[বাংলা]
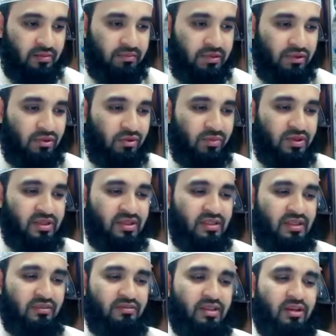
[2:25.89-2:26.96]
বিধর্মীদের
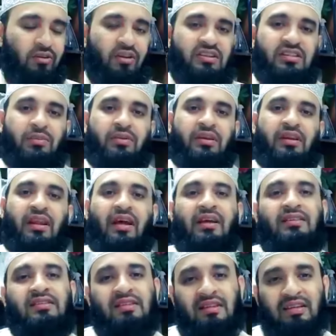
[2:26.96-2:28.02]
সাথে ইফতার করা যাবে কিনা
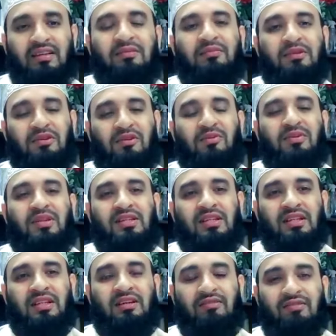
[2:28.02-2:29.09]
জি বিধর্মীদের
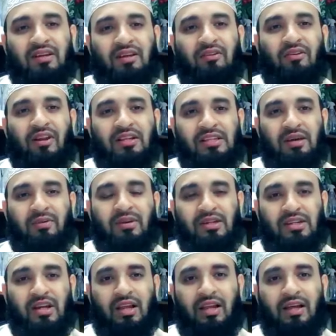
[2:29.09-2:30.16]
সাথে ইফতার করা যাবে
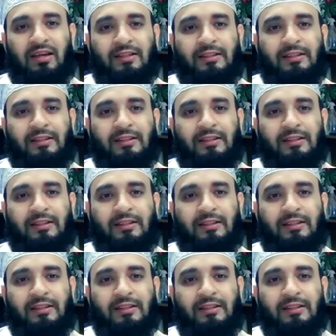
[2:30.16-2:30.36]
ইনশাল্লাহ